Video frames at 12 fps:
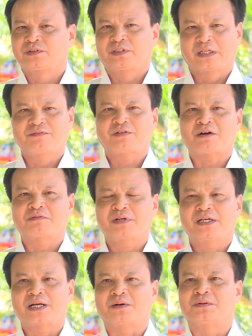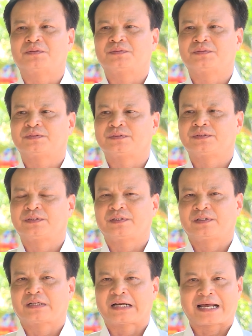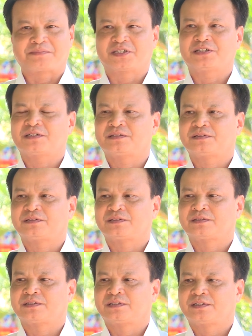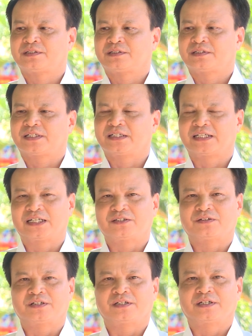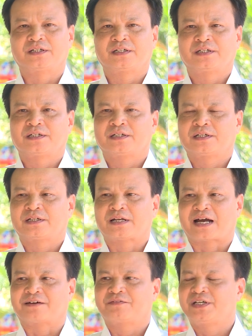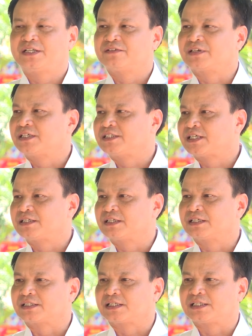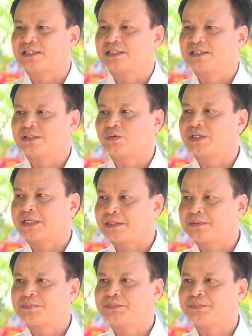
tiên phong đi đầu, làm trước để rồi đảng viên và nhân dân người ta nuôi theo.